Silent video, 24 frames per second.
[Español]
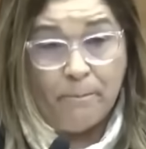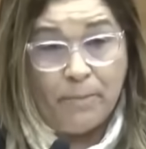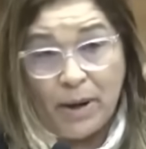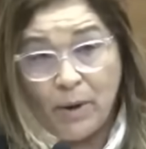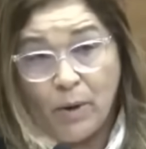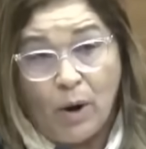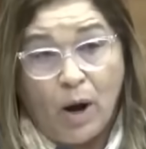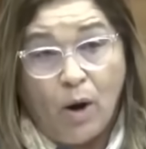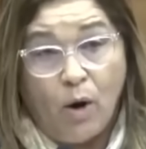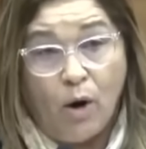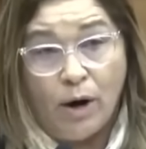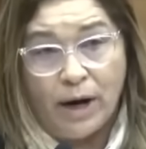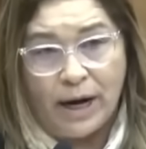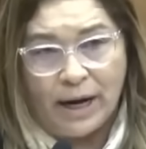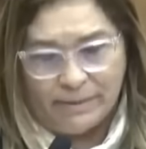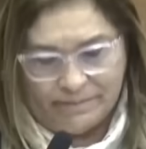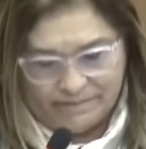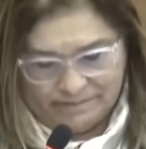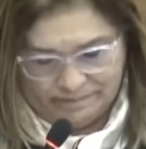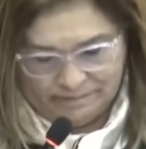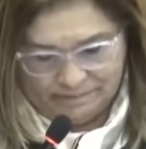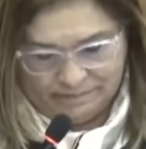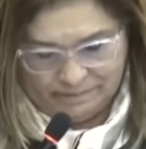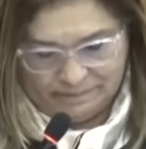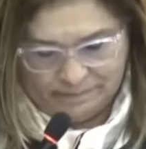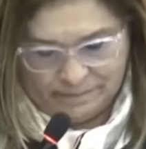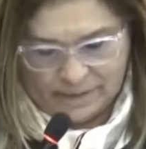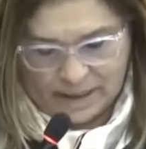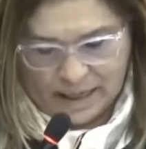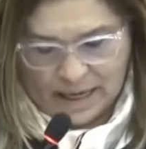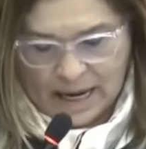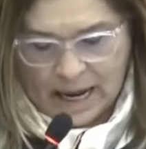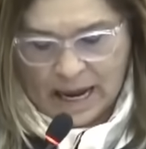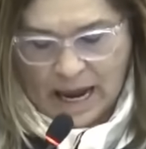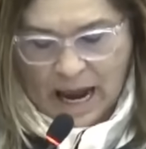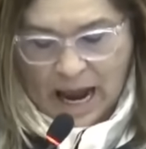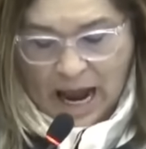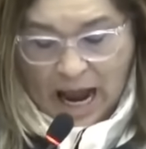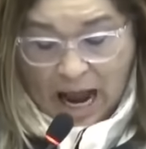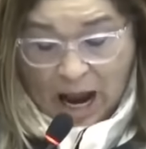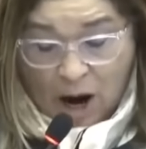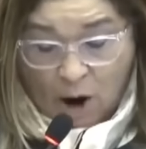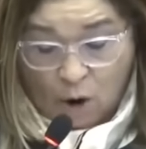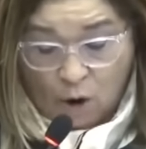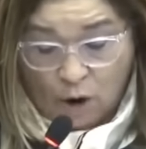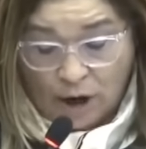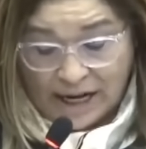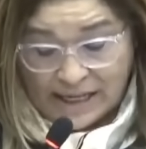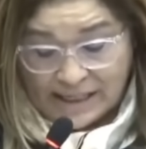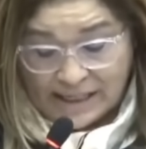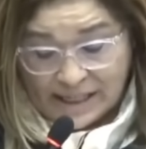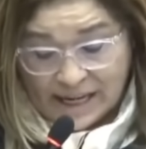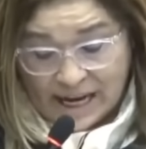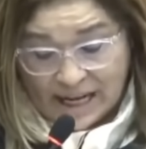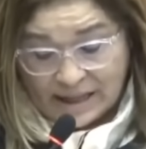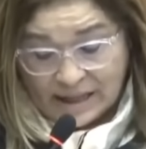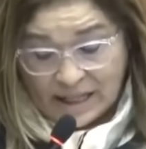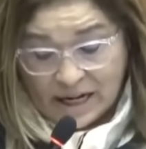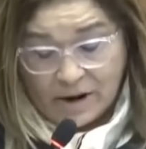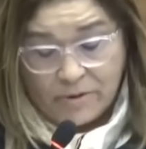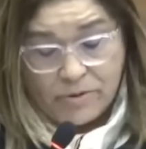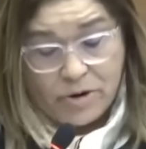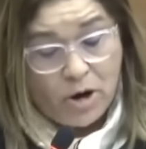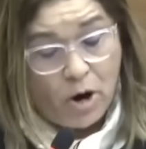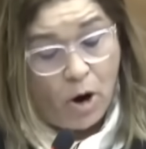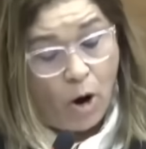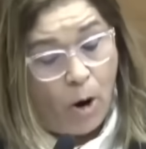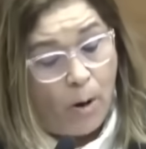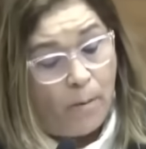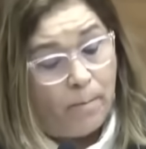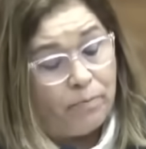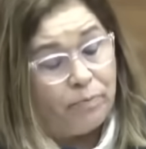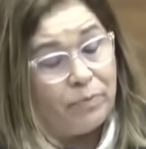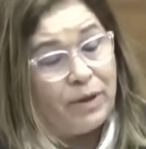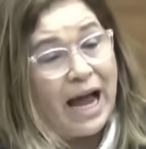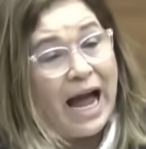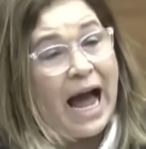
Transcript: Pero ahora, ahora se atrevió